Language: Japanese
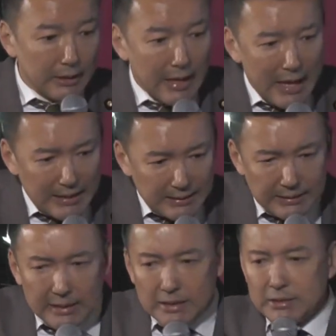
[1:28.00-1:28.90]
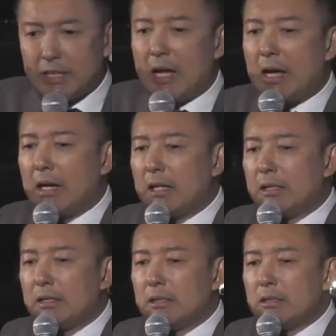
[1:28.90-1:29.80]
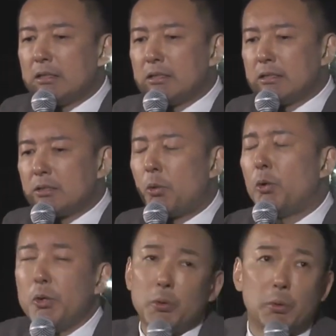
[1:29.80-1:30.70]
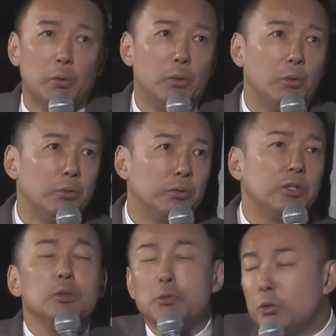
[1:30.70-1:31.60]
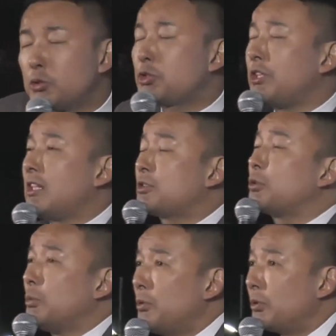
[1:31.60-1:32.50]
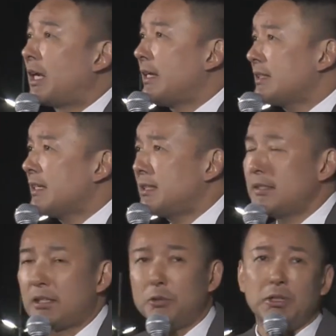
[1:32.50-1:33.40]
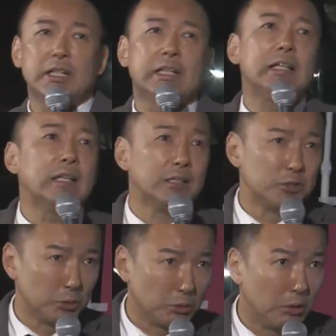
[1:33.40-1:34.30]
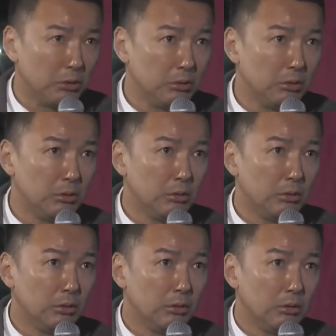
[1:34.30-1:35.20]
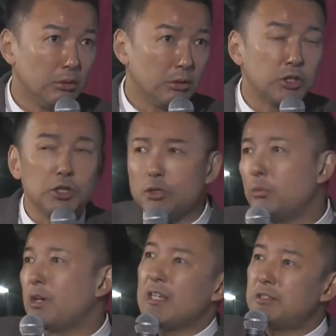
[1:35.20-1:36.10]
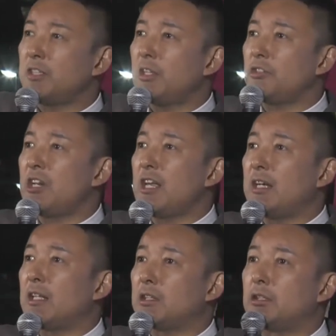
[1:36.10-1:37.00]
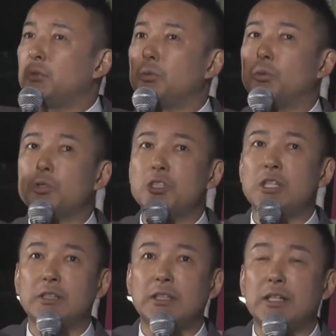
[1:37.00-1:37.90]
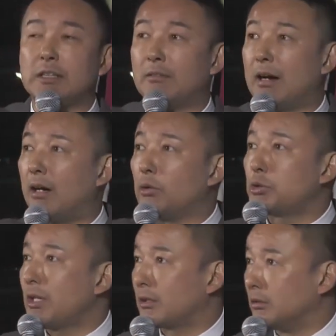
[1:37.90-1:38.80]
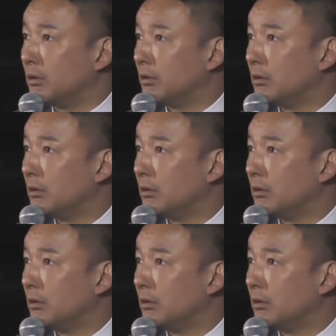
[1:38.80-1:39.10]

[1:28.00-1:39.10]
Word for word: 安定した雇用っていうものを作り出すことも経済政策の一環なんですよと。給料もらいすぎてるじゃないかってことをおっしゃる方々は、おそらく